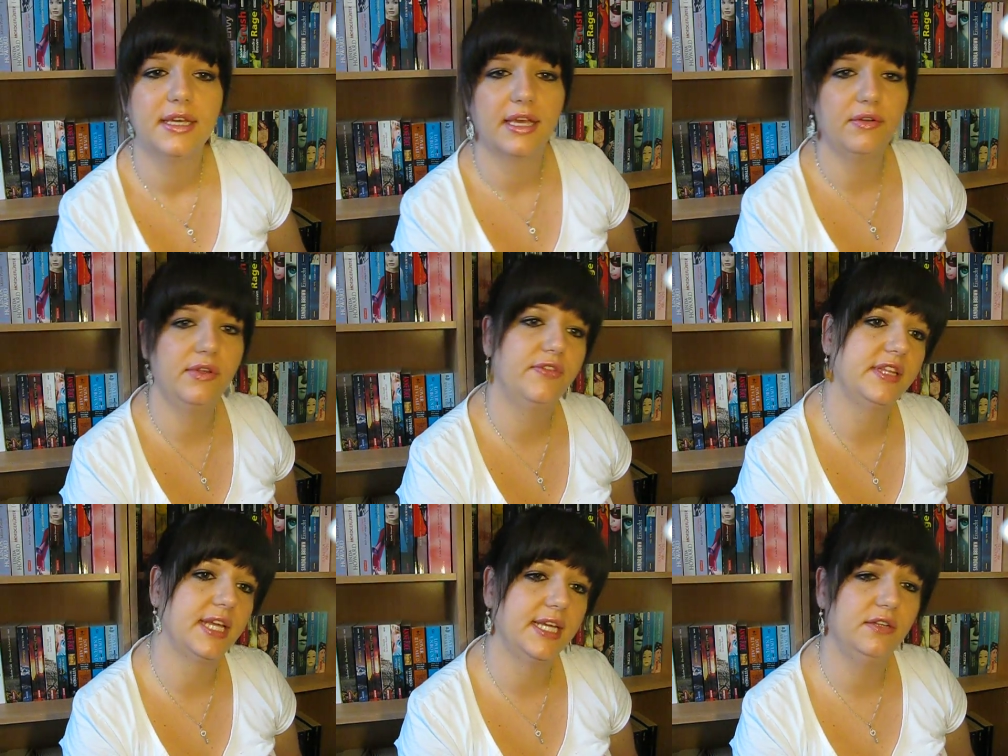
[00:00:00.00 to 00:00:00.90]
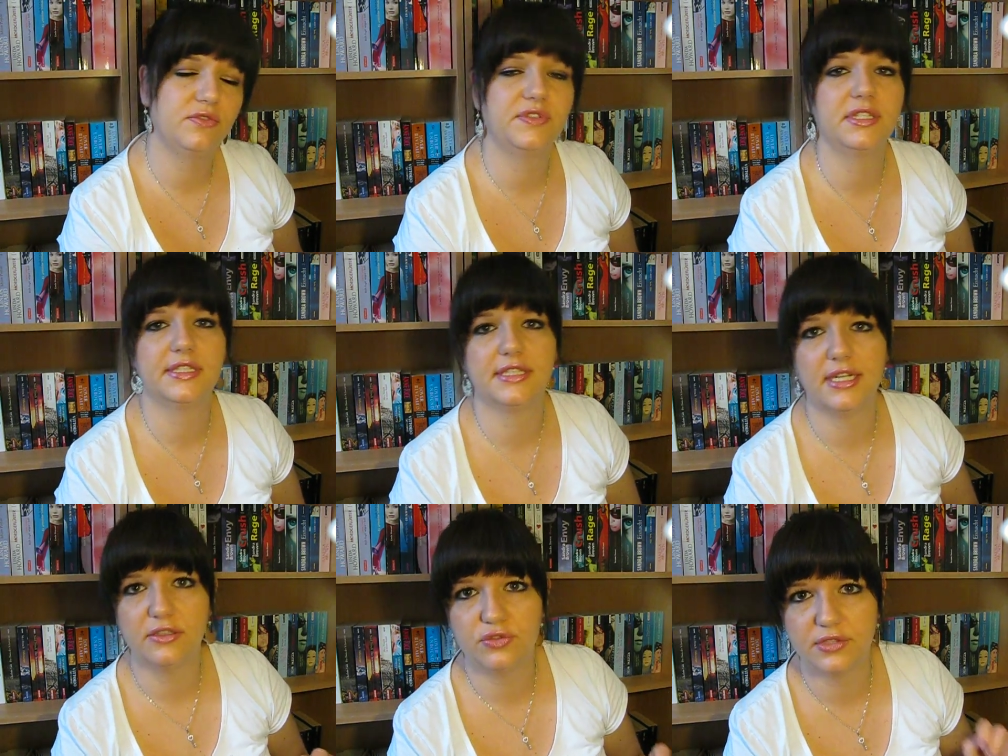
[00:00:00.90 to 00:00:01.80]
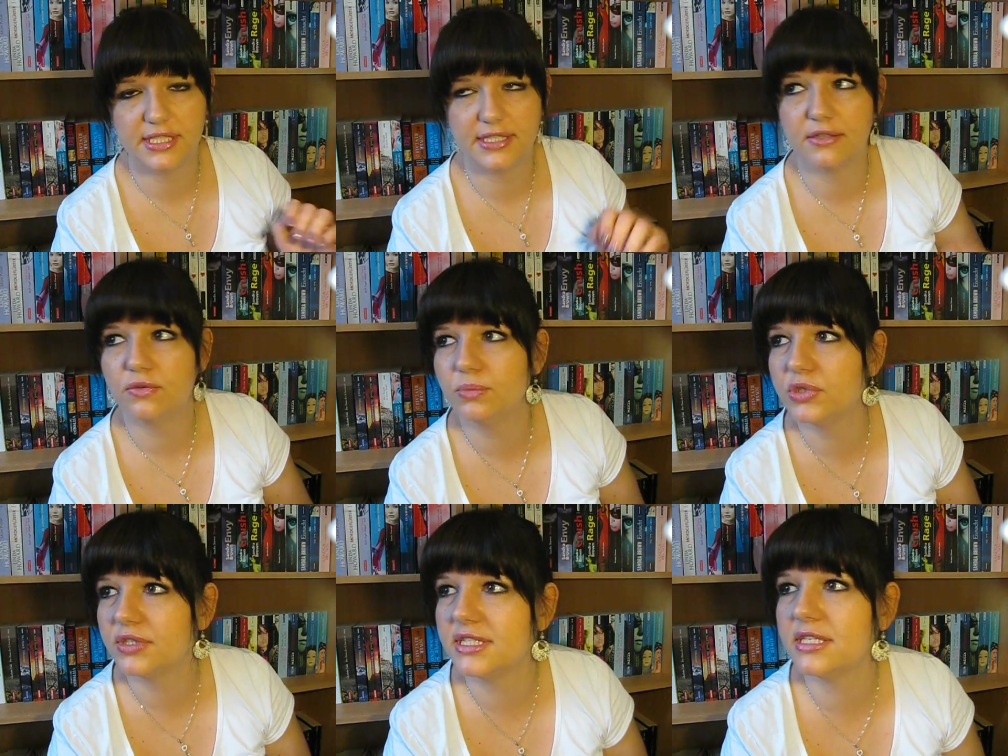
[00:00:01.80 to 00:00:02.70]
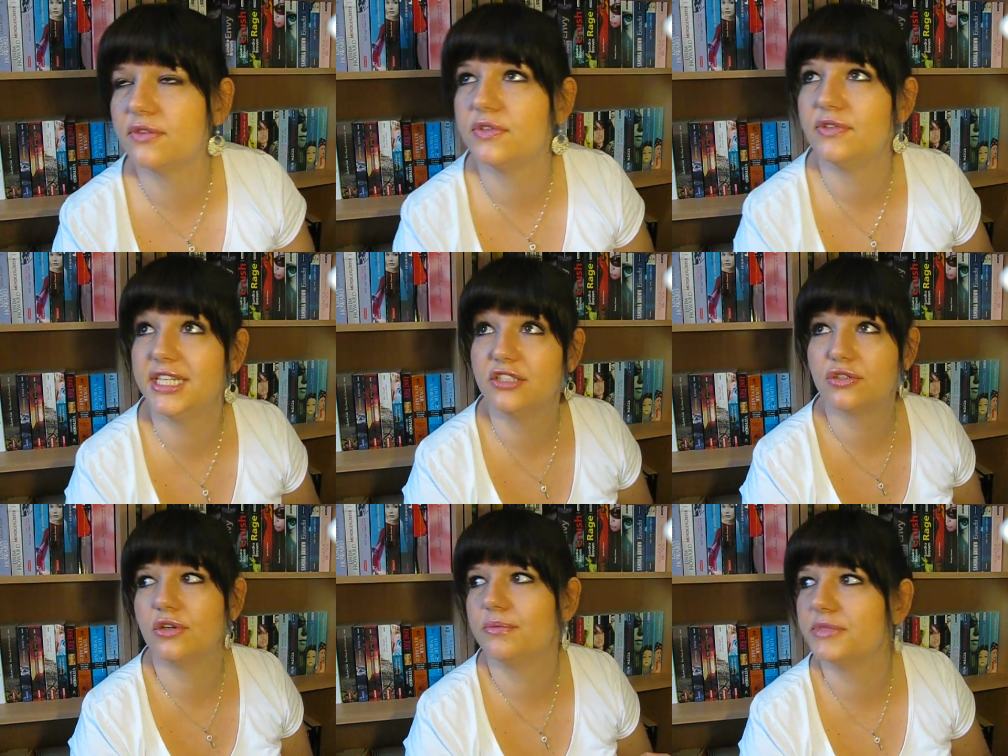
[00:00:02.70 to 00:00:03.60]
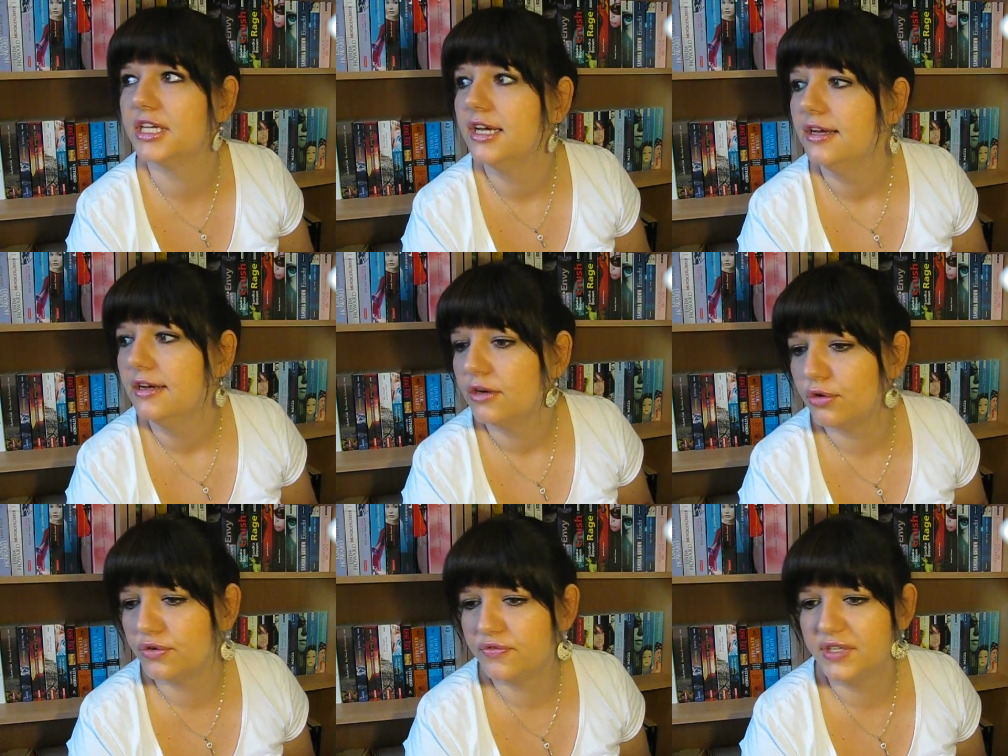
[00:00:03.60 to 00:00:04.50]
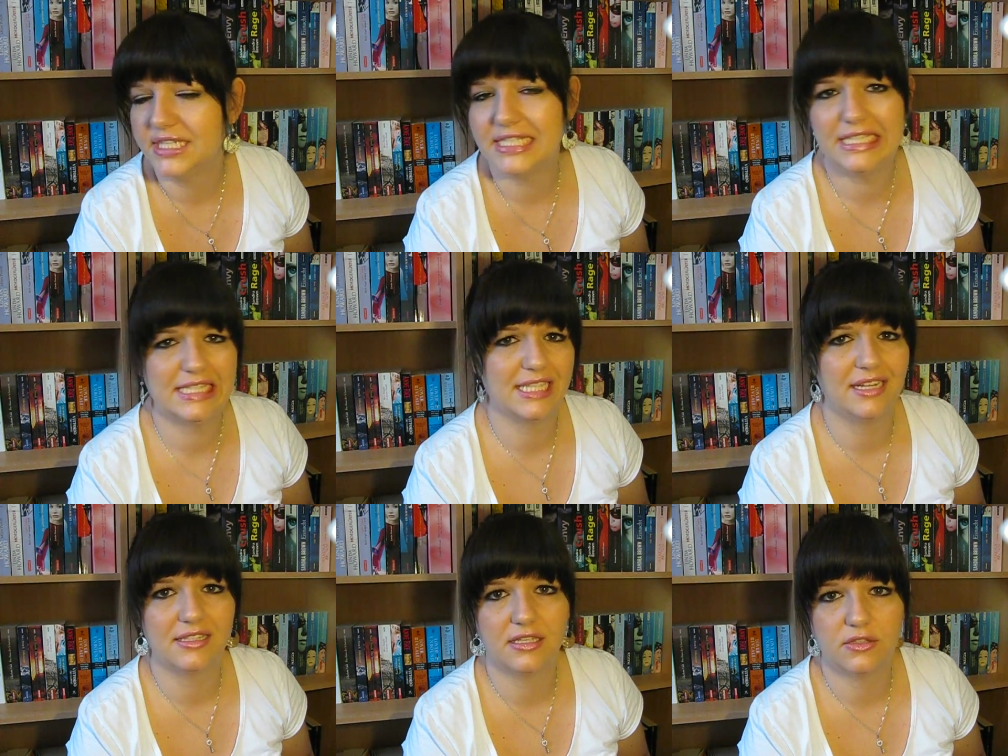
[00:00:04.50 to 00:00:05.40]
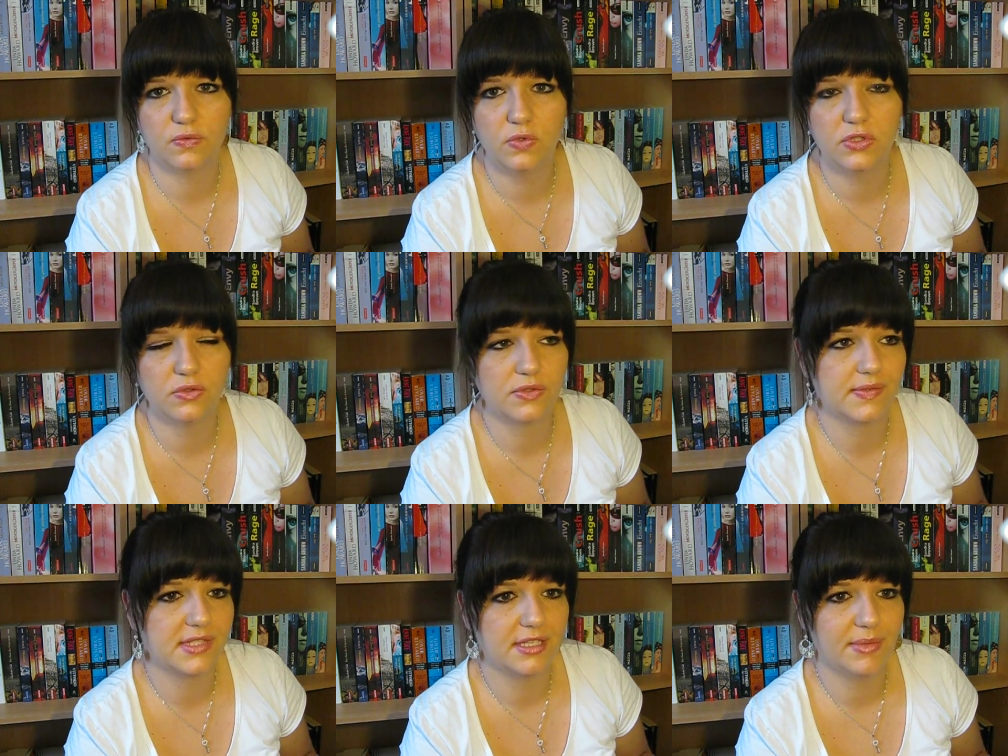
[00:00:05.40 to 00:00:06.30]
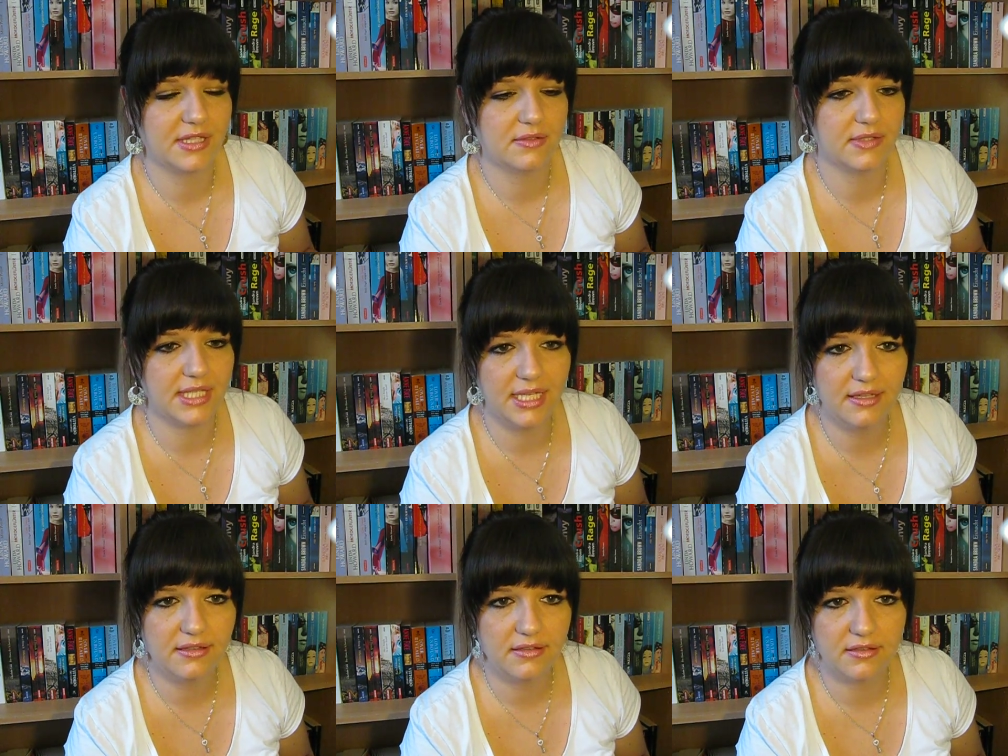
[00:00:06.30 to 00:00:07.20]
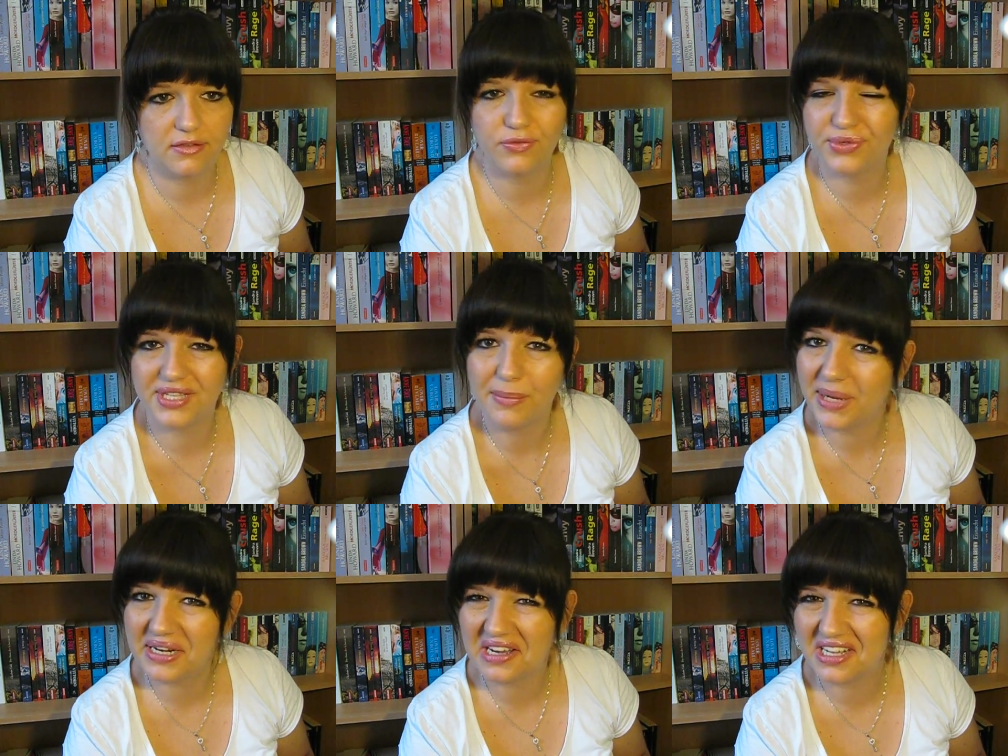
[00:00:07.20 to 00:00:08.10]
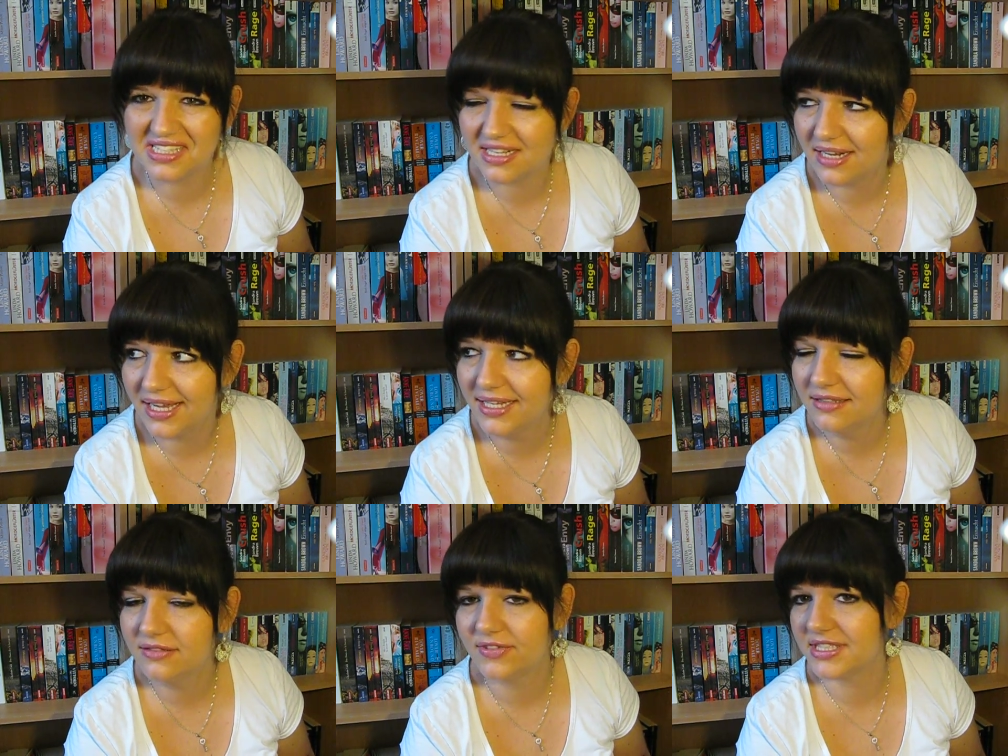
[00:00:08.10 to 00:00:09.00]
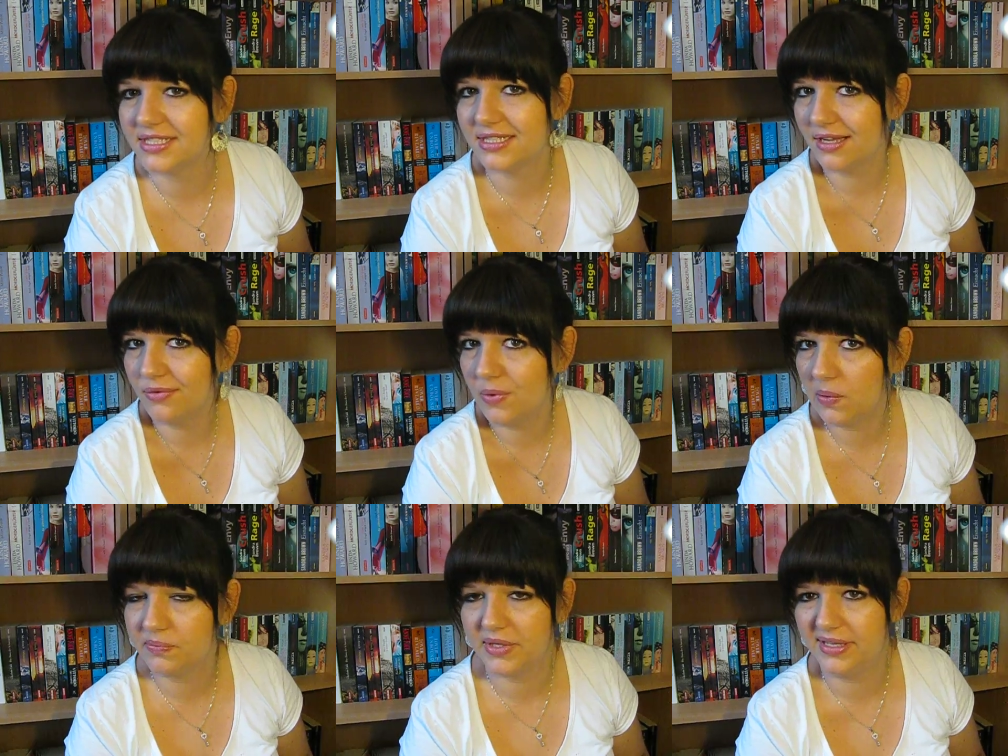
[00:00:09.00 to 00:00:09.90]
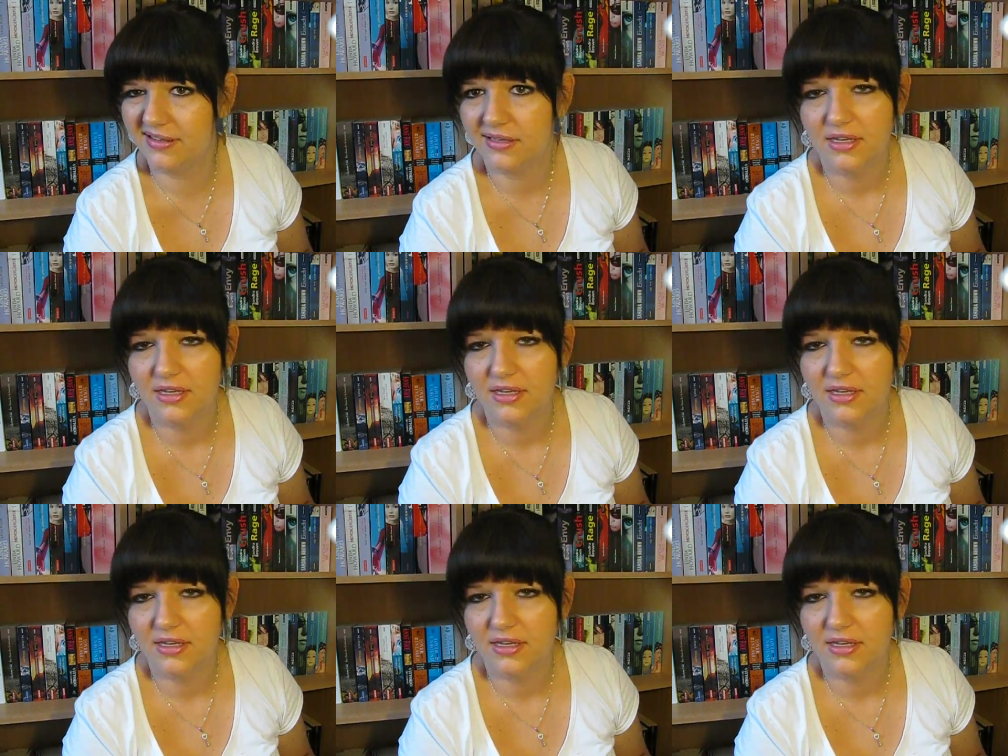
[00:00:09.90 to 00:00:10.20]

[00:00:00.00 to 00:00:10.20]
Carrie fährt dahin und findet das alles schon sehr, sehr komisch, als sie auf die Ranch kommt und wundert sich, es ist alles ganz ruhig, nirgendwo ist jemand zu sehen, äh, wohnt der Mann da ganz alleine, was ist da überhaupt, hä?